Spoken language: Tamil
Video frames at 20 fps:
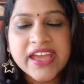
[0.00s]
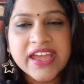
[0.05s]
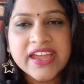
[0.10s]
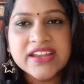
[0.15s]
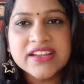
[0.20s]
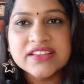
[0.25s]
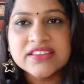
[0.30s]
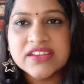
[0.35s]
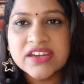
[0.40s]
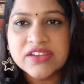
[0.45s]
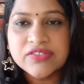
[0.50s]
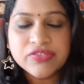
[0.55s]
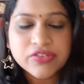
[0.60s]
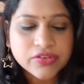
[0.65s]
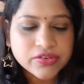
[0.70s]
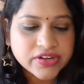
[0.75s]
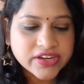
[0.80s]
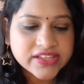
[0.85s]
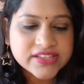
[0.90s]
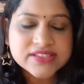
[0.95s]
அண்ட் த்ரீ
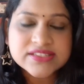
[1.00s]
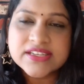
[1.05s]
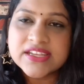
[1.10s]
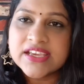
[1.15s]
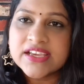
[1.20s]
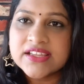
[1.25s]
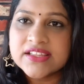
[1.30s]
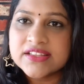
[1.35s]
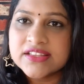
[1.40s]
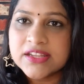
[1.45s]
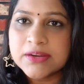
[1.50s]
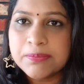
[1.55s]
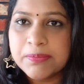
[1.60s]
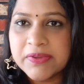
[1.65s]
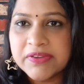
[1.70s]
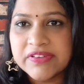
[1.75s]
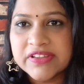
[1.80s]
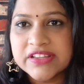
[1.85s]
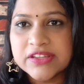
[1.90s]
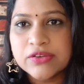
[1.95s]
ஃபோர் டேஸ் நீங்கள்
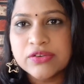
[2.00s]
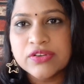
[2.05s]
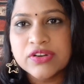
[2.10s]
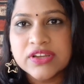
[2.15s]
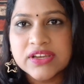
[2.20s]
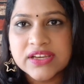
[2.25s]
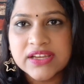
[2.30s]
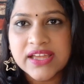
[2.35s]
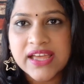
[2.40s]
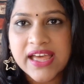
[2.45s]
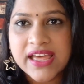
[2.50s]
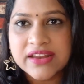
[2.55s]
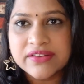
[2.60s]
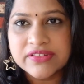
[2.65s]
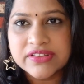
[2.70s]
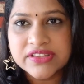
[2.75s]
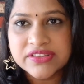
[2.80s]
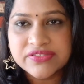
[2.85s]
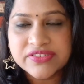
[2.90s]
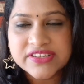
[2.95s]
திருப்பி வந்து உங்களுக்கு
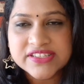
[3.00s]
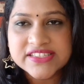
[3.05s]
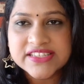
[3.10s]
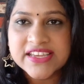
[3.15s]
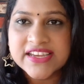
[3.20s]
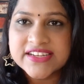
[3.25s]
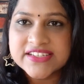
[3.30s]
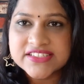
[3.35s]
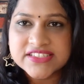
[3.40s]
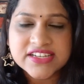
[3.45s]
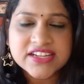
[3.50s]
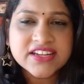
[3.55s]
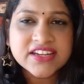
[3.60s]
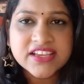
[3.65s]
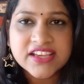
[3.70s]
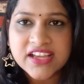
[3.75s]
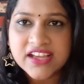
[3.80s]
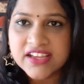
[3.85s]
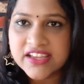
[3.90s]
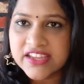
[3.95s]
ஹேர் வந்து ஃப்ரிஸி ஆகிடுச்சுன்னா
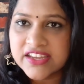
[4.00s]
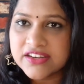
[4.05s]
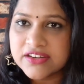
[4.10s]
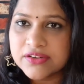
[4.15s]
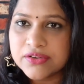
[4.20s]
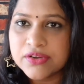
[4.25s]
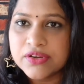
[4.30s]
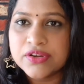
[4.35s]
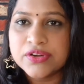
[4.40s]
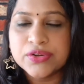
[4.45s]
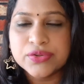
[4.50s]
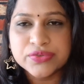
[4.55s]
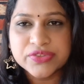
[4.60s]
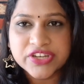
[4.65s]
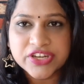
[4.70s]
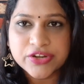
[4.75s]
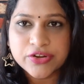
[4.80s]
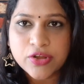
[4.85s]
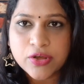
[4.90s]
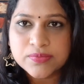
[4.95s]
நீங்கள் அகெயின் டூ
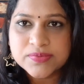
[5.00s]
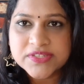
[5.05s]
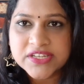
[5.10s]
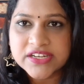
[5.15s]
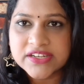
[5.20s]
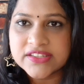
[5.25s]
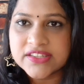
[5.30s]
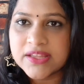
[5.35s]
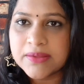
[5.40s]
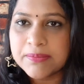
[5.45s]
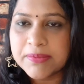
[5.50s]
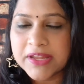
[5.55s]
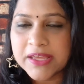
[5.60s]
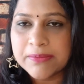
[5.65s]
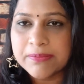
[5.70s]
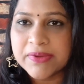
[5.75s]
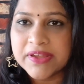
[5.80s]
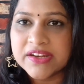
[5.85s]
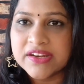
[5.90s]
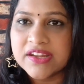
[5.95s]
த்ரீ ட்ராப்ஸ் எடுத்து
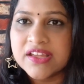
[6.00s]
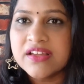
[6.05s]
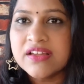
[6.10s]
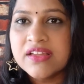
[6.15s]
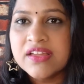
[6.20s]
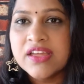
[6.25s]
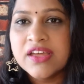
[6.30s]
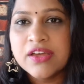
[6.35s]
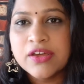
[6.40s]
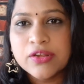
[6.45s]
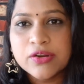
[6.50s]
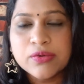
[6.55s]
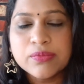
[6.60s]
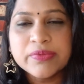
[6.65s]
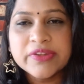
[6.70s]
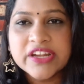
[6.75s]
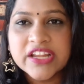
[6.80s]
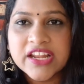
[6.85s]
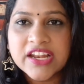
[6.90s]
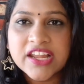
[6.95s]
அப்ளை பண்ணலாம்
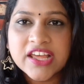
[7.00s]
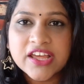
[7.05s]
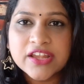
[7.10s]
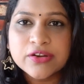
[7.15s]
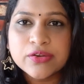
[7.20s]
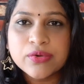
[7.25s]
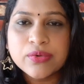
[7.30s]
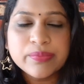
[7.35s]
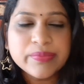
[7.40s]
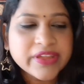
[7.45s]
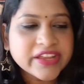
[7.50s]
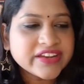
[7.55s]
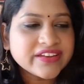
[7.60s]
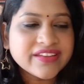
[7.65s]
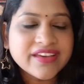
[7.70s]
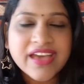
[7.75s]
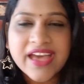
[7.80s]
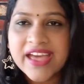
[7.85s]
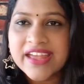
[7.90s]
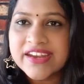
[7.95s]
ரொம்ப நல்லாயிருக்கும்
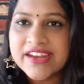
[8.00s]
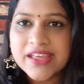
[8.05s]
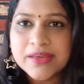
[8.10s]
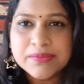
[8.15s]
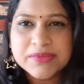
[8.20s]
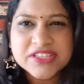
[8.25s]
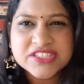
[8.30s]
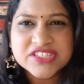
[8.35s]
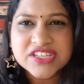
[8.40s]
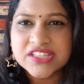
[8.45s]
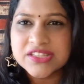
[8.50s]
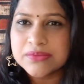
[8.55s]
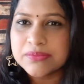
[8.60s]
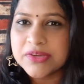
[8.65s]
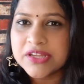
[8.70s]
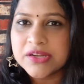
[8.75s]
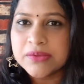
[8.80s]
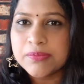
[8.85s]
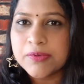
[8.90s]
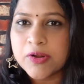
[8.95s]
அண்ட் ஹேர் டேமேஜ் அந்த
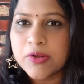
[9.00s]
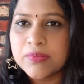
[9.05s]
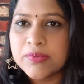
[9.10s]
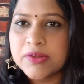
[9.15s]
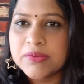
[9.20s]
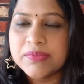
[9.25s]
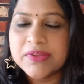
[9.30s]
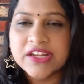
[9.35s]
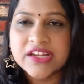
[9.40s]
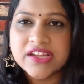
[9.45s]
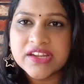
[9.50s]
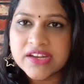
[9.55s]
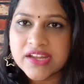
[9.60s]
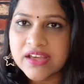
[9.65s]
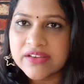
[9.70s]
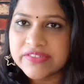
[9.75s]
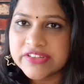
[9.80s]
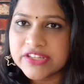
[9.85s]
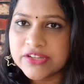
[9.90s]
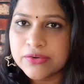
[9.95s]
மாதிரி ப்ராப்ளம் இல்லை
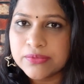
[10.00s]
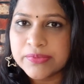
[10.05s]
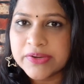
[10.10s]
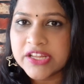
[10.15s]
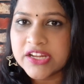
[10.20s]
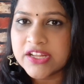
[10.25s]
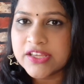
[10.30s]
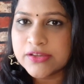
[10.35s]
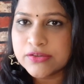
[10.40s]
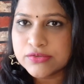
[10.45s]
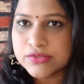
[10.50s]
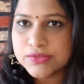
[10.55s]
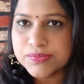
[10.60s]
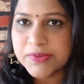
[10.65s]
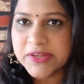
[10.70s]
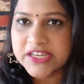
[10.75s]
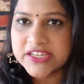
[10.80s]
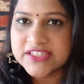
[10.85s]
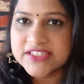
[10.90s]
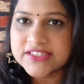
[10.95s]
நான் வந்து ரொம்ப நாளாக யூஸ்
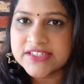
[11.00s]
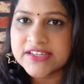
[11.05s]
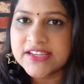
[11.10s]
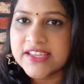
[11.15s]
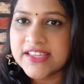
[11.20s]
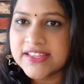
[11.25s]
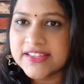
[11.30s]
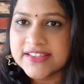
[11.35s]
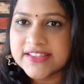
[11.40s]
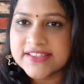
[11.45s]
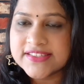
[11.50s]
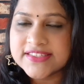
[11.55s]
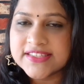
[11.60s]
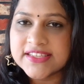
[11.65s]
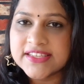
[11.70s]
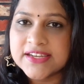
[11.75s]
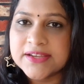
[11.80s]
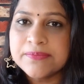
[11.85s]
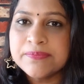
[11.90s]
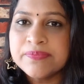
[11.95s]
பண்ணிகிட்ருக்கேன் இந்த
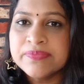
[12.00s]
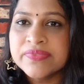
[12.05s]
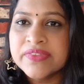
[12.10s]
சீரம்